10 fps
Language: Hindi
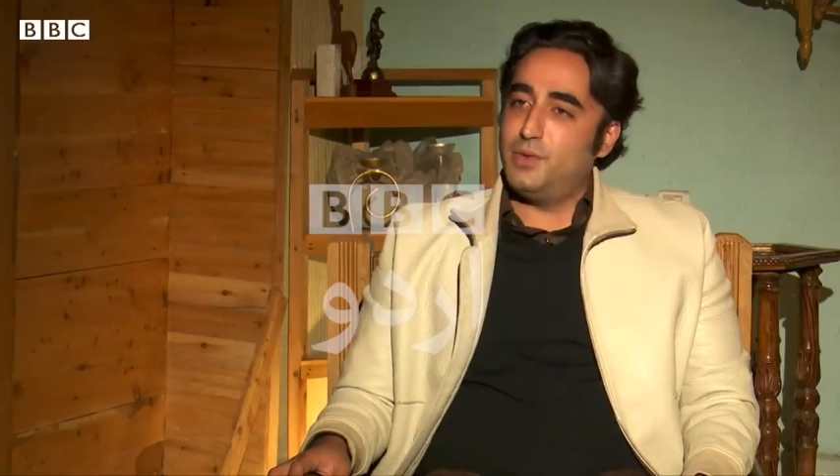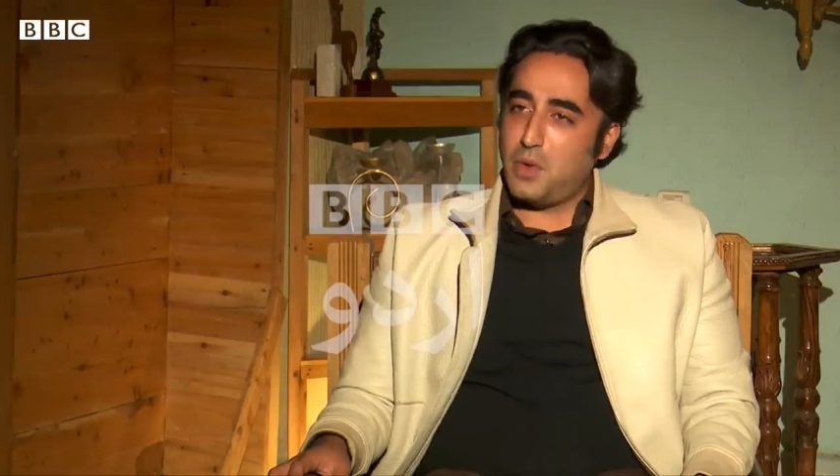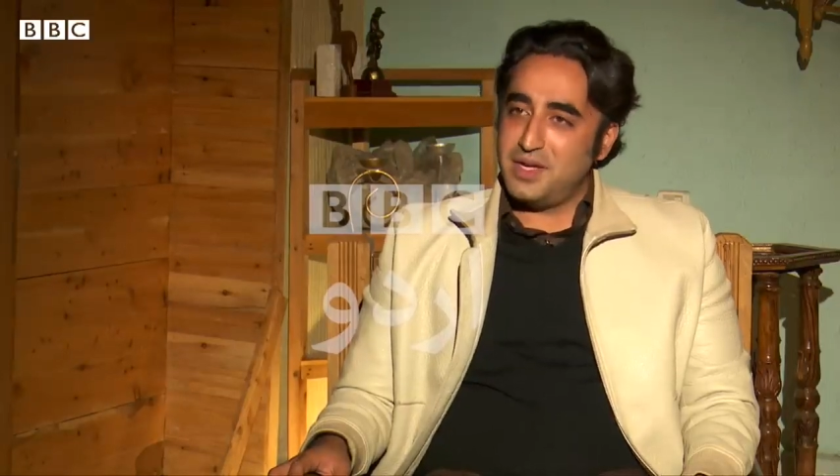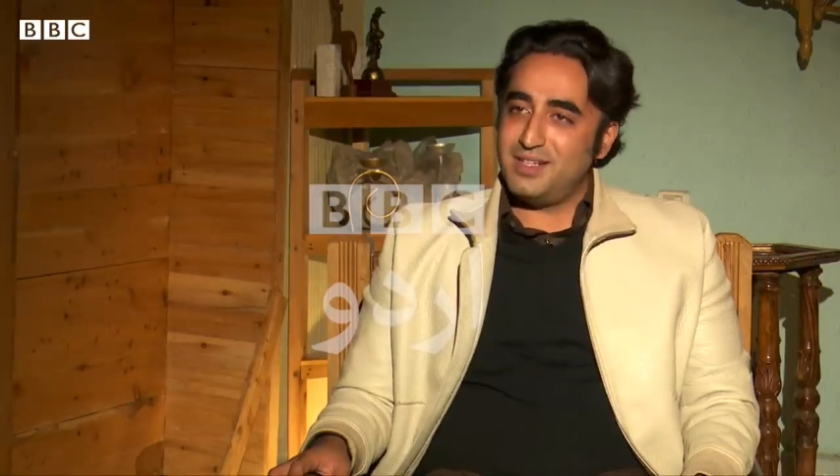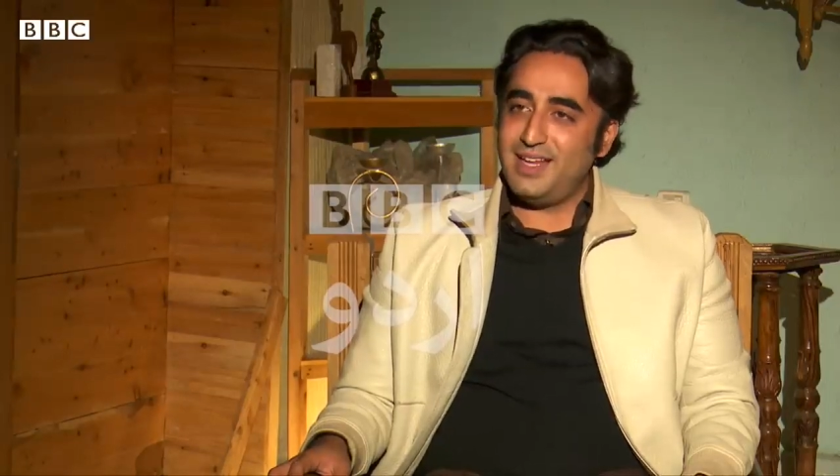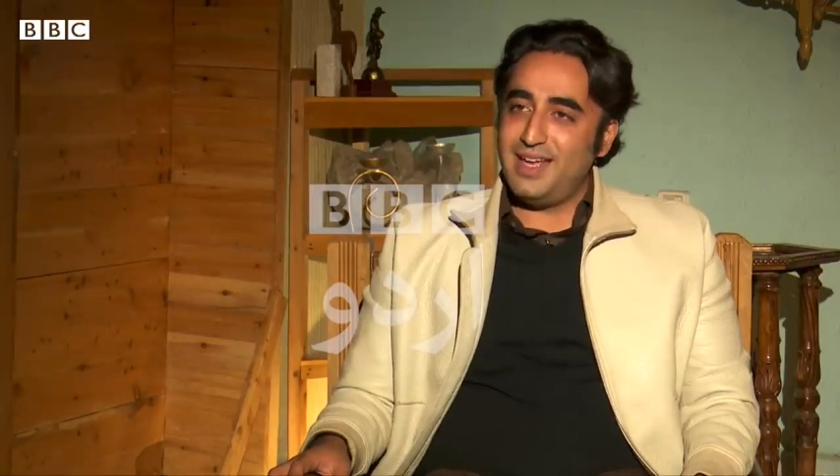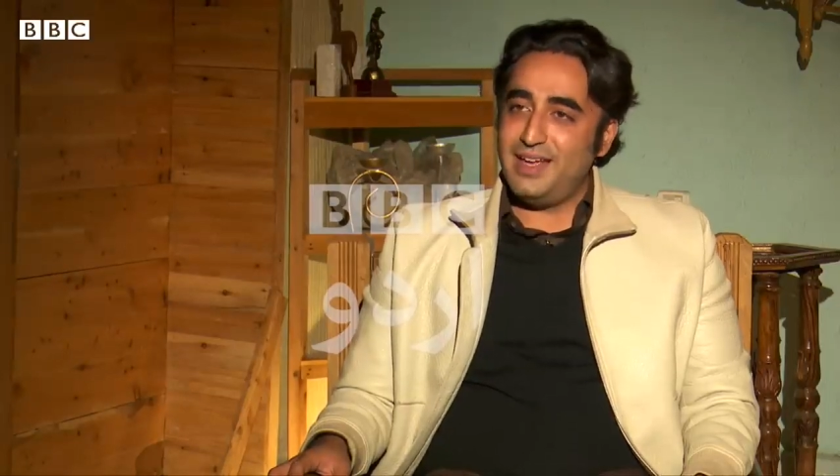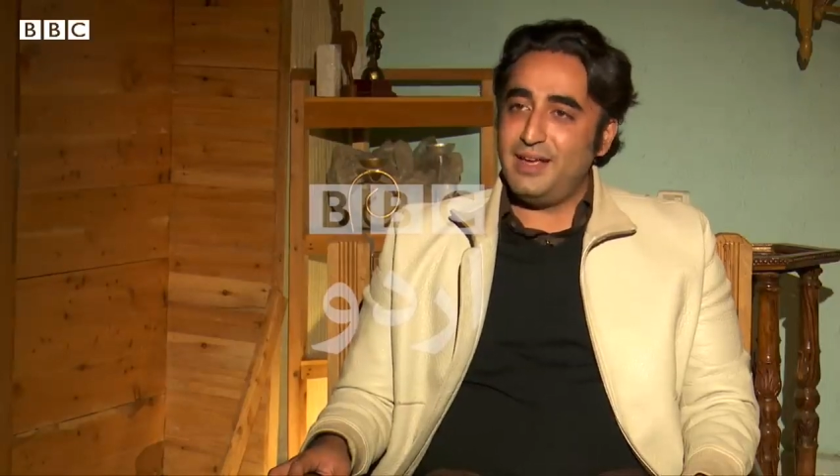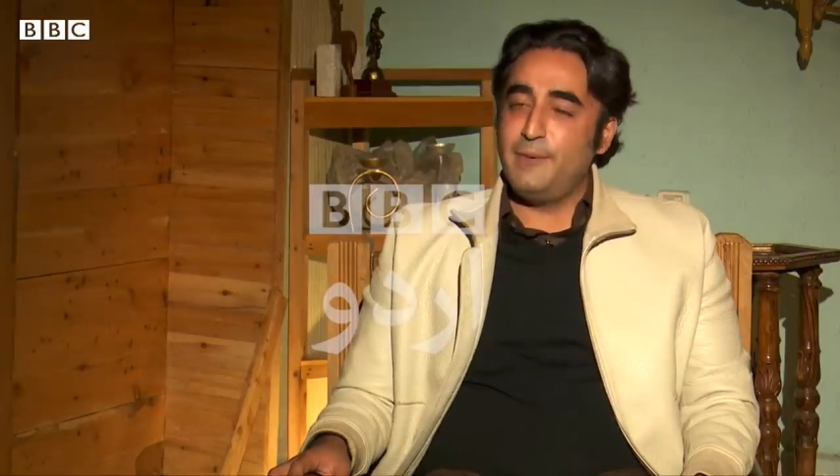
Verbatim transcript: लॉयल हैं